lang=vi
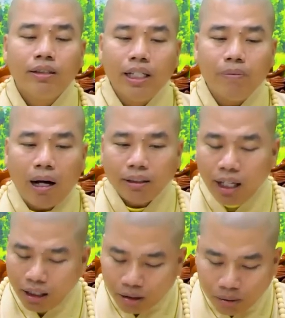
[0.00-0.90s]
vì bản
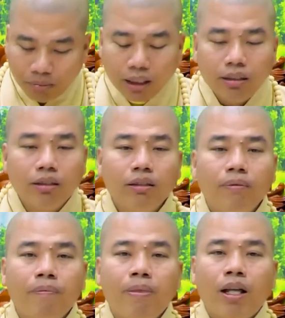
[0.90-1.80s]
thân của mình
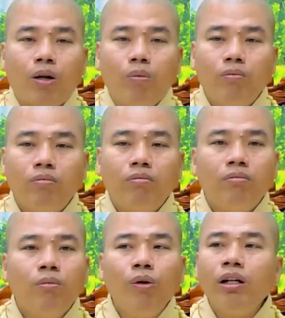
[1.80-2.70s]
cũng
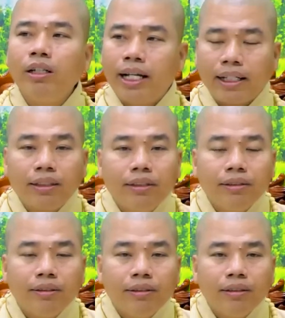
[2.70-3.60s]
muốn người khác thương